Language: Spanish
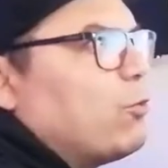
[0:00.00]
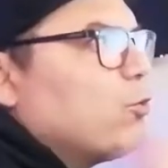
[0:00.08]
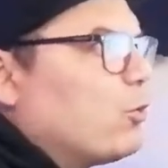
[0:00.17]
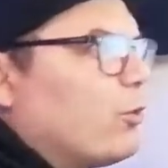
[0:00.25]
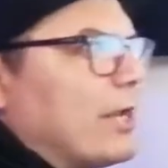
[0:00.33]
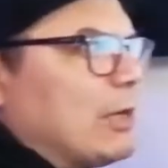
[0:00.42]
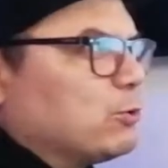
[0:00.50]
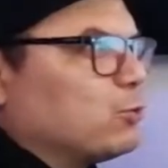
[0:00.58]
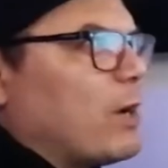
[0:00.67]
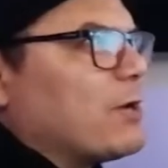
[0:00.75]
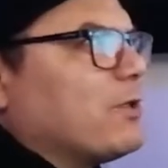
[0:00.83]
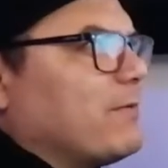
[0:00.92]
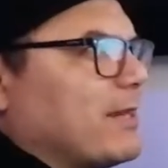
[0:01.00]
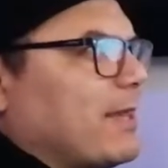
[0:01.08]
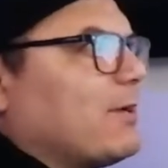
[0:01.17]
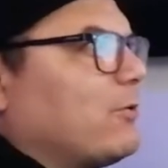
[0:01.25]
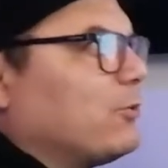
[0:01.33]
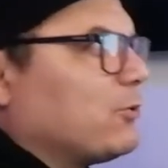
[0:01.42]
uno, el usuario
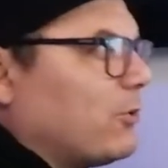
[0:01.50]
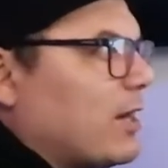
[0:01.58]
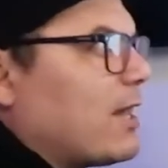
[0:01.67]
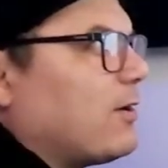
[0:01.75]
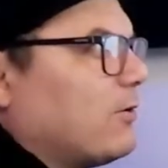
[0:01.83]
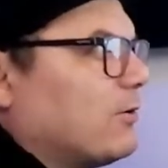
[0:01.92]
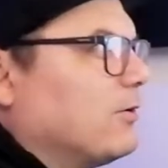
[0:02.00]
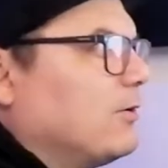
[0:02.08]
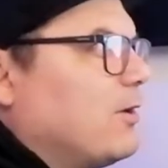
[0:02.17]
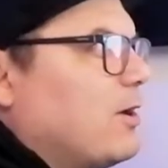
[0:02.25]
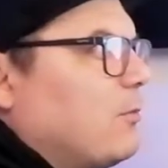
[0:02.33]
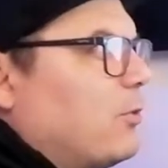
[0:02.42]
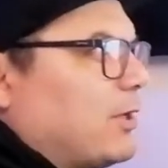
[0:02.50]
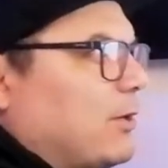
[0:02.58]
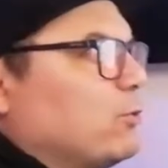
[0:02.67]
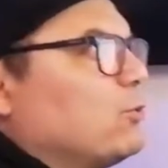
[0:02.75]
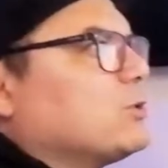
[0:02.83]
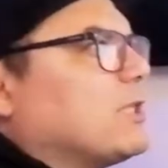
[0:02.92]
debería de controlarlo. Porque
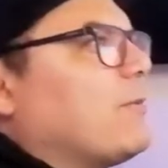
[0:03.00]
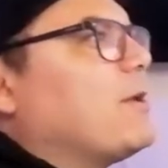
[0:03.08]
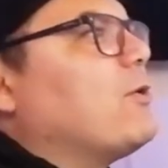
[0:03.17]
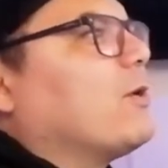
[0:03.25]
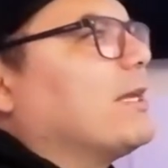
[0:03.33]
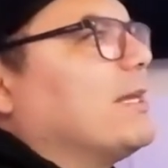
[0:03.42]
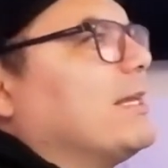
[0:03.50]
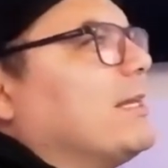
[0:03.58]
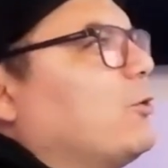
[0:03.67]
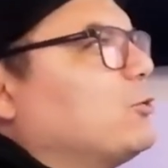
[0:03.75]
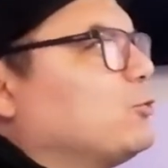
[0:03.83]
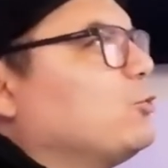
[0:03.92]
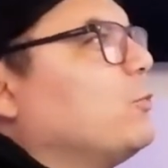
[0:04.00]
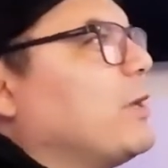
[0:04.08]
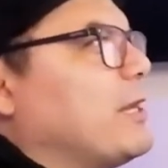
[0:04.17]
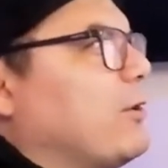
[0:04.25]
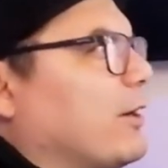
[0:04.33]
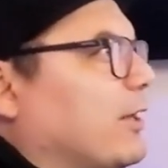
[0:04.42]
entonces, uno ¿por qué, porque
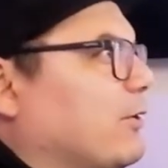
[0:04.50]
no.